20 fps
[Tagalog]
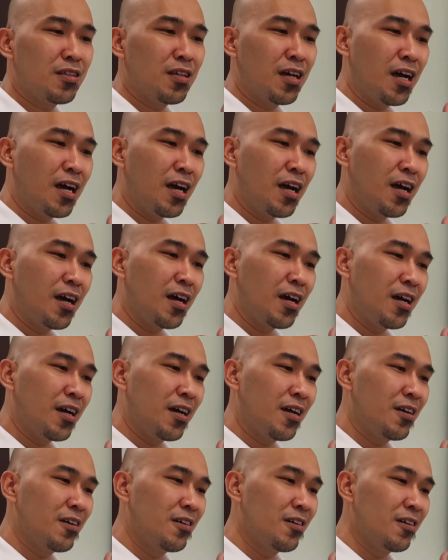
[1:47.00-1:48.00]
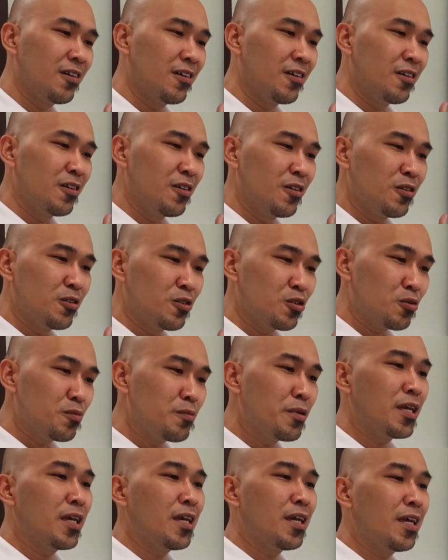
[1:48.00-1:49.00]
uh, to
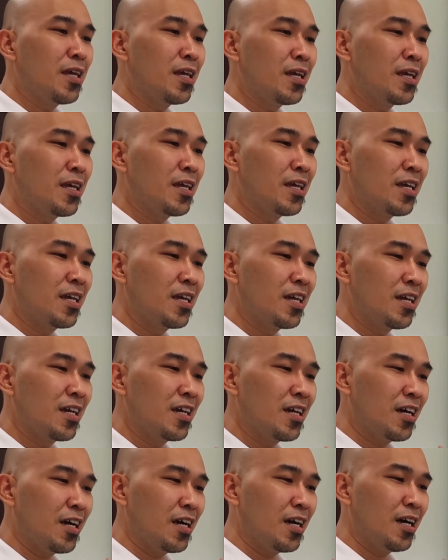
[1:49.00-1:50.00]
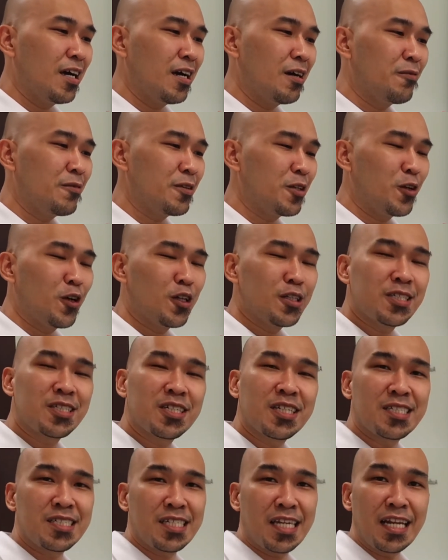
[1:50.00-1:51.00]
be uh, what you call this,
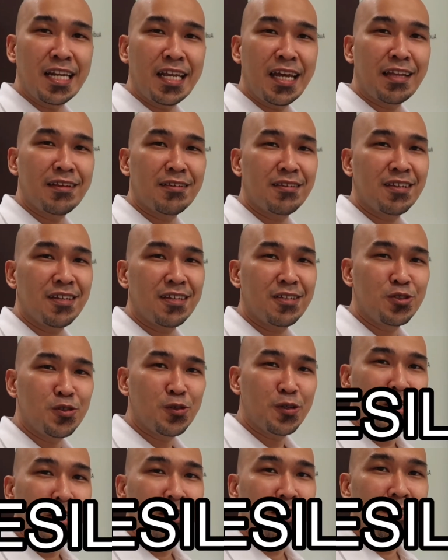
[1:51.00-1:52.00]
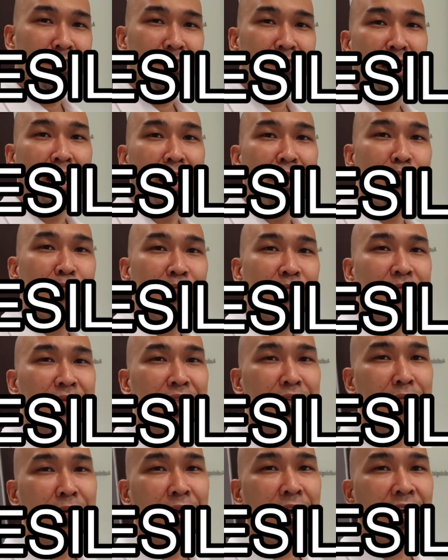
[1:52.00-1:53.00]
resilient during this time,
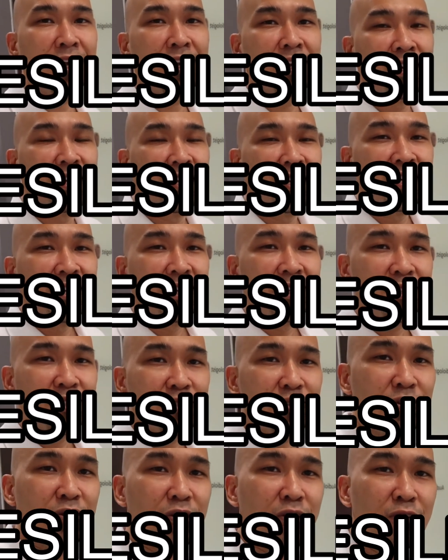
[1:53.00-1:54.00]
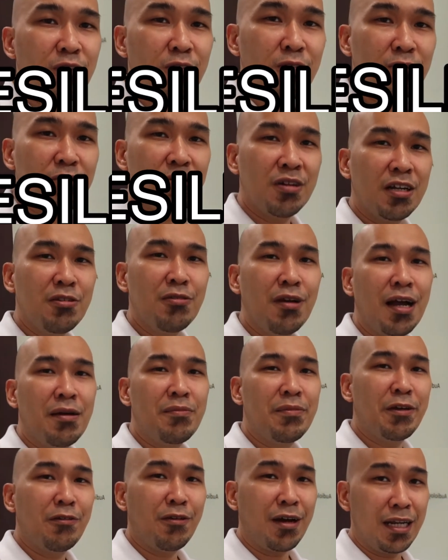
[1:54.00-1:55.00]
di ba? So, ano nga
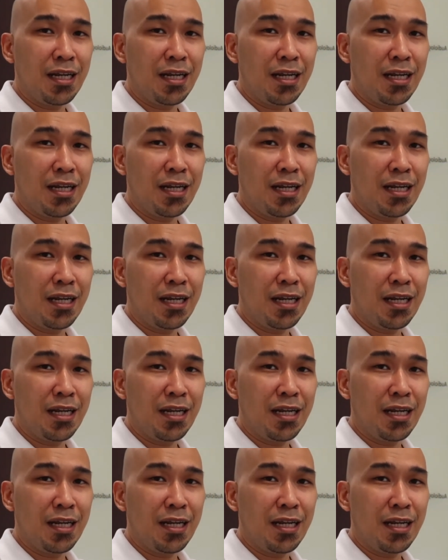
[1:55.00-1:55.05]
ba yung